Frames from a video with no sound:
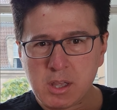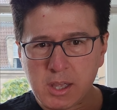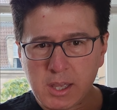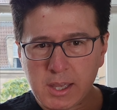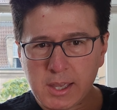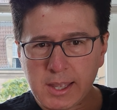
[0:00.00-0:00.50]

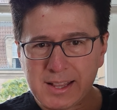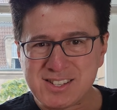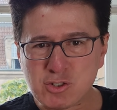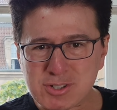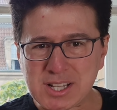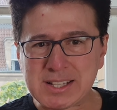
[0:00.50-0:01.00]
Eh, en
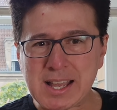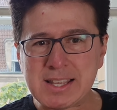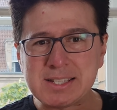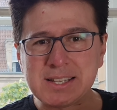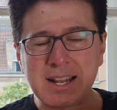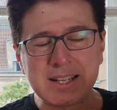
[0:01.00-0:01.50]
estos
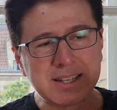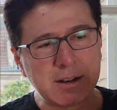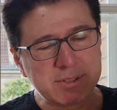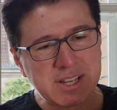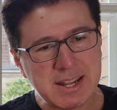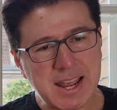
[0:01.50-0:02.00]
detalles de la
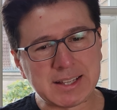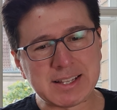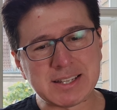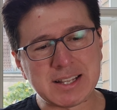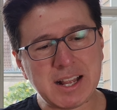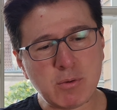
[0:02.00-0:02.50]
cervecería
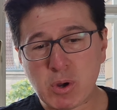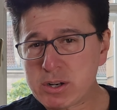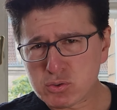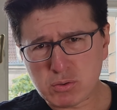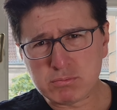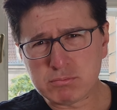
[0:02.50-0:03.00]
artesanal, bueno,
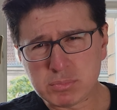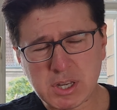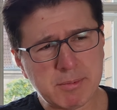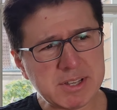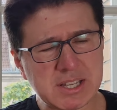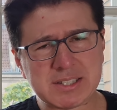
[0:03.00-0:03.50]
son
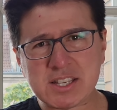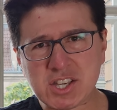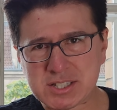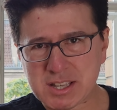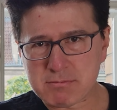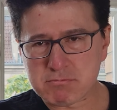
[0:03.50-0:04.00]
cervezas
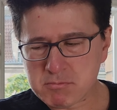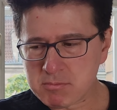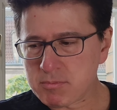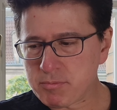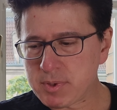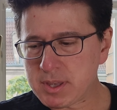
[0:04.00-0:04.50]
hechas en,
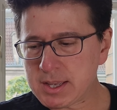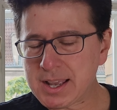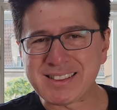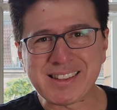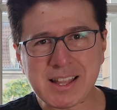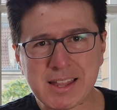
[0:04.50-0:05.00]
en
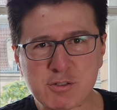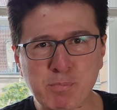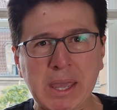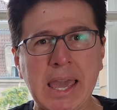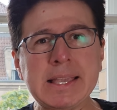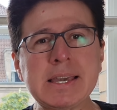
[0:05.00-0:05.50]
cantidades
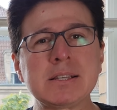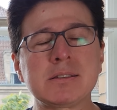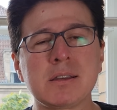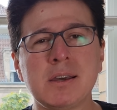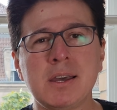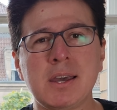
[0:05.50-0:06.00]
pequeñas,
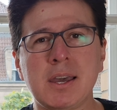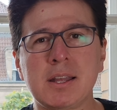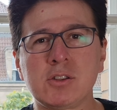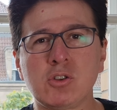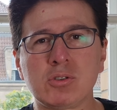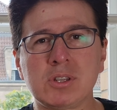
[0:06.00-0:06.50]

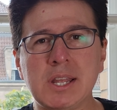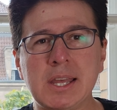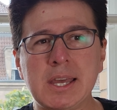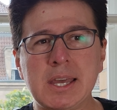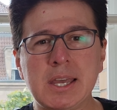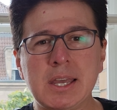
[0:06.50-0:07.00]
en
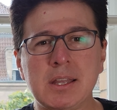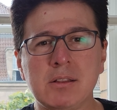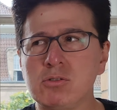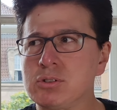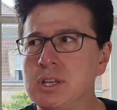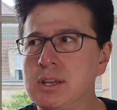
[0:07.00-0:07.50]
donde
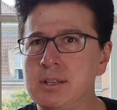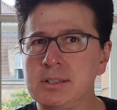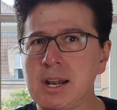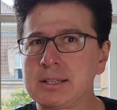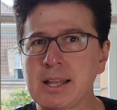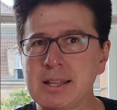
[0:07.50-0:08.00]
no se
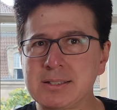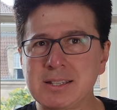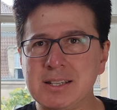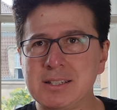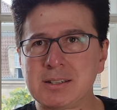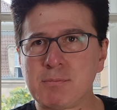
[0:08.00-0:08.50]
trata de
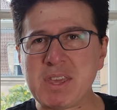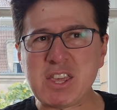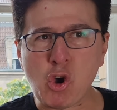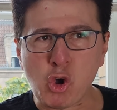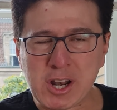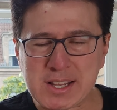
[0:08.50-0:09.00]
hacer
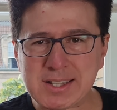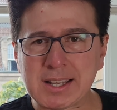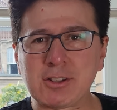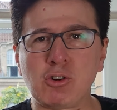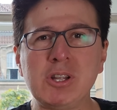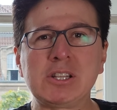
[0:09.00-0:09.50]
millones de
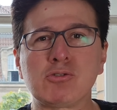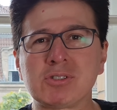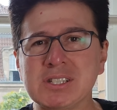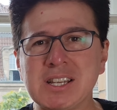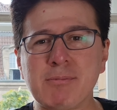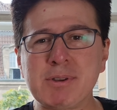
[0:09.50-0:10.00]
hectolitros
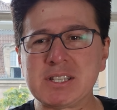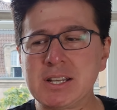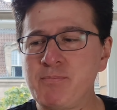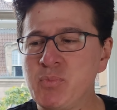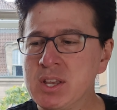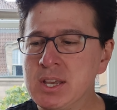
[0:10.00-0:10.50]
de cerveza.